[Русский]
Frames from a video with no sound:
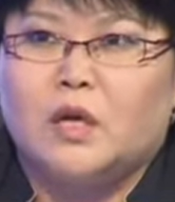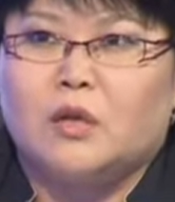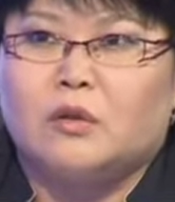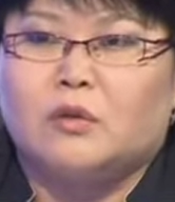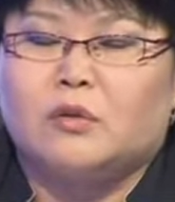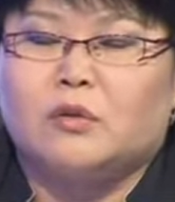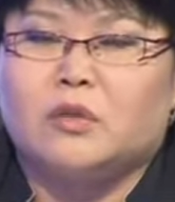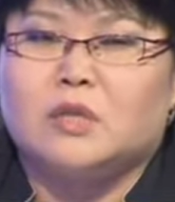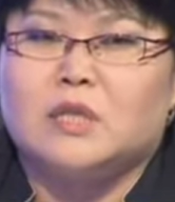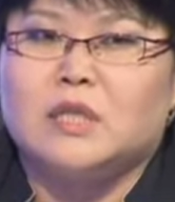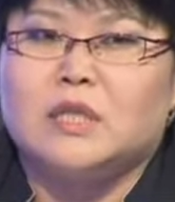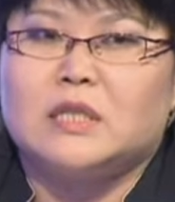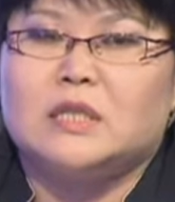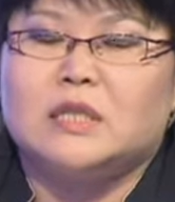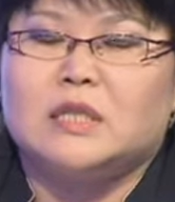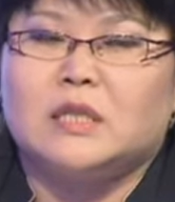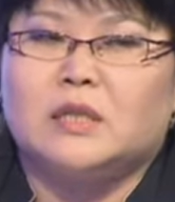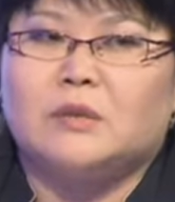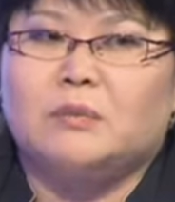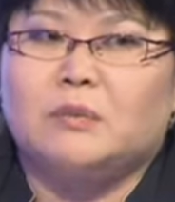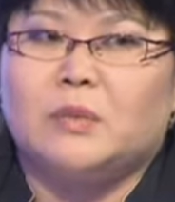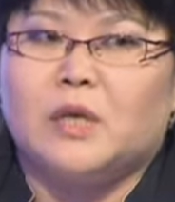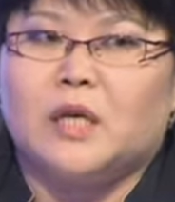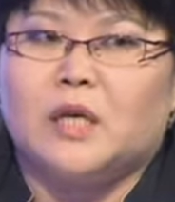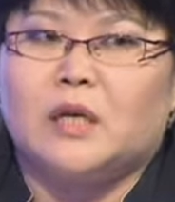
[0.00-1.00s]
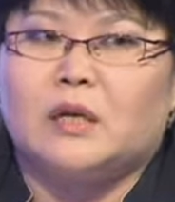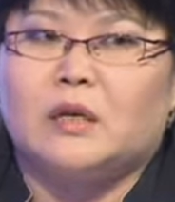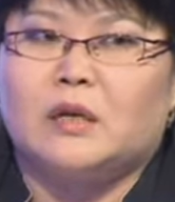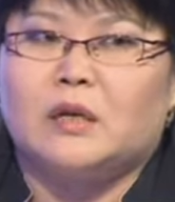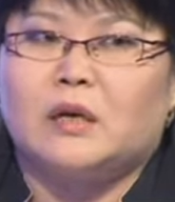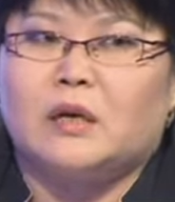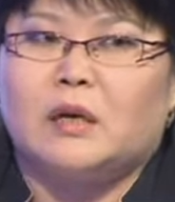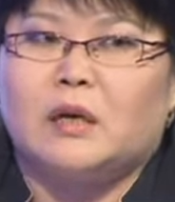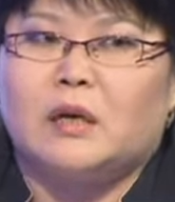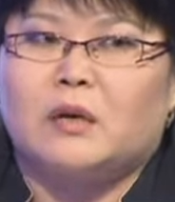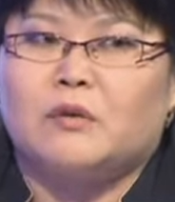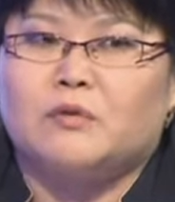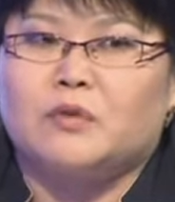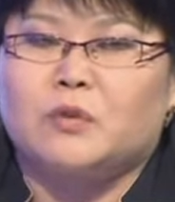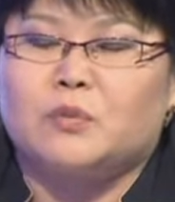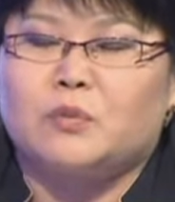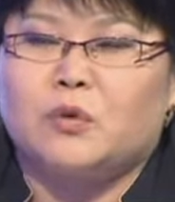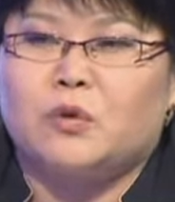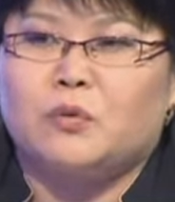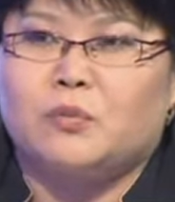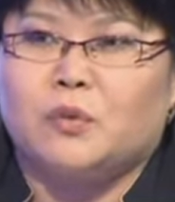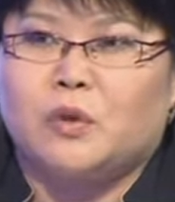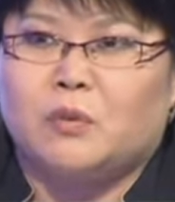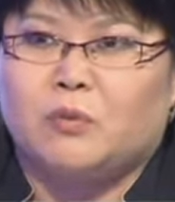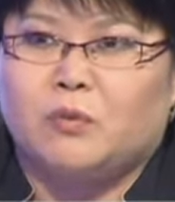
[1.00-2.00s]
То есть, если мы э,
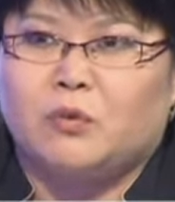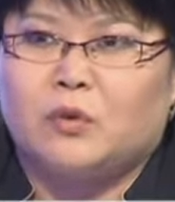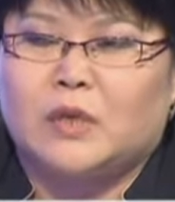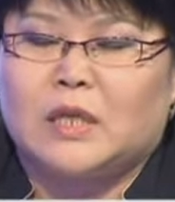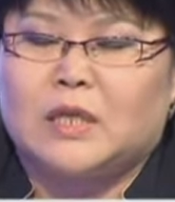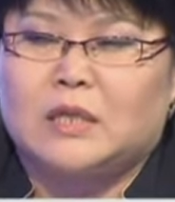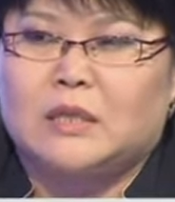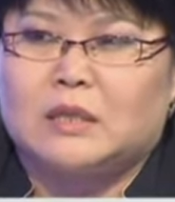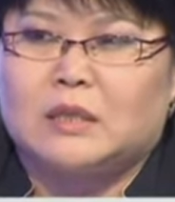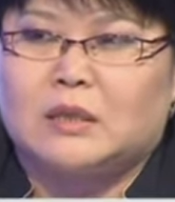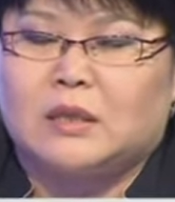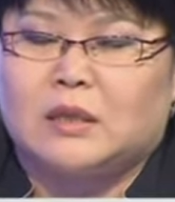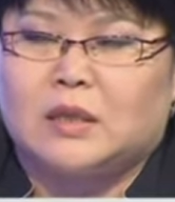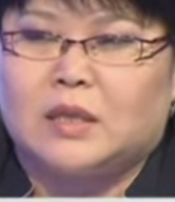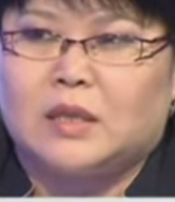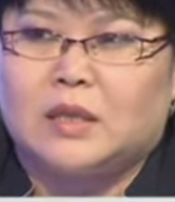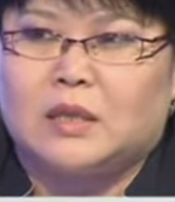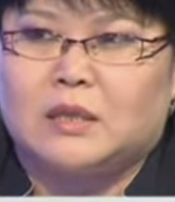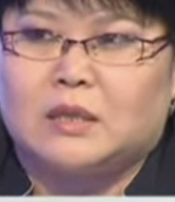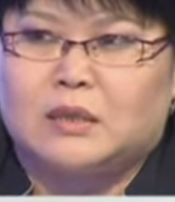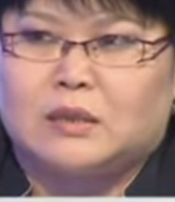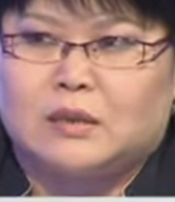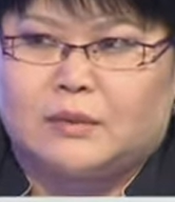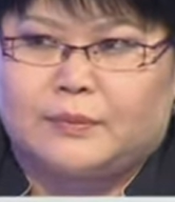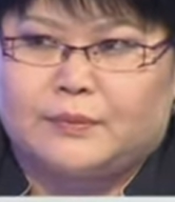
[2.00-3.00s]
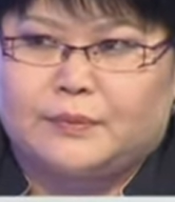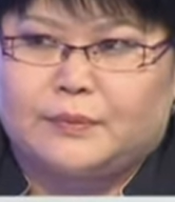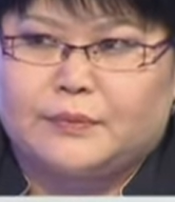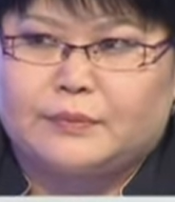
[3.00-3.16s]
вспомним, у нас есть